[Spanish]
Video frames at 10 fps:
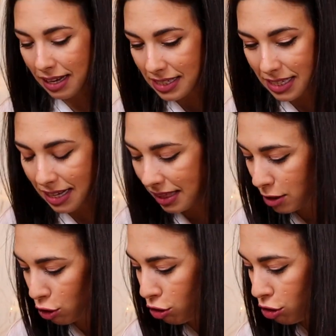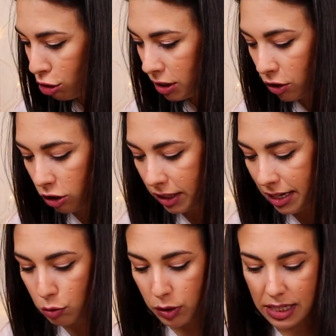Y así de accesorios, yo creo que
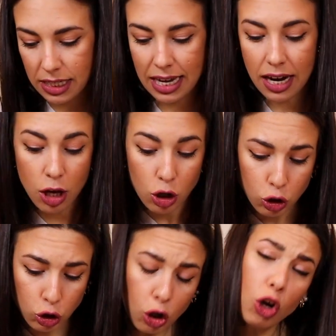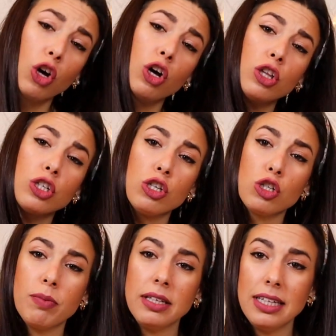ya os voy a enseñar todos
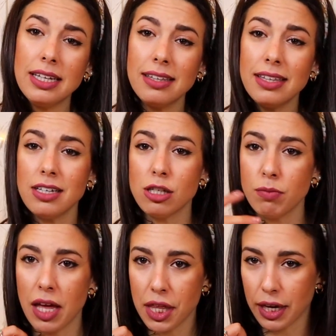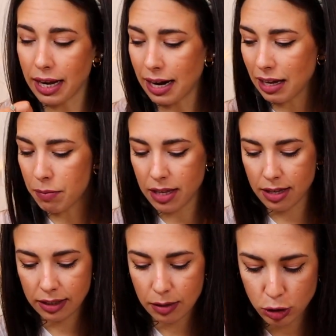los pendientes. Voy a acercar la cámara y
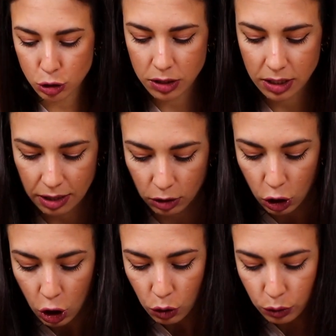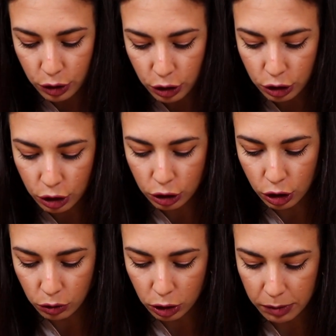directamente os voy enseñando uno, otro,
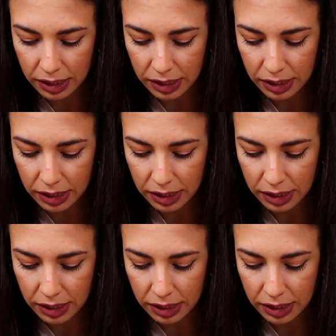otro, uno,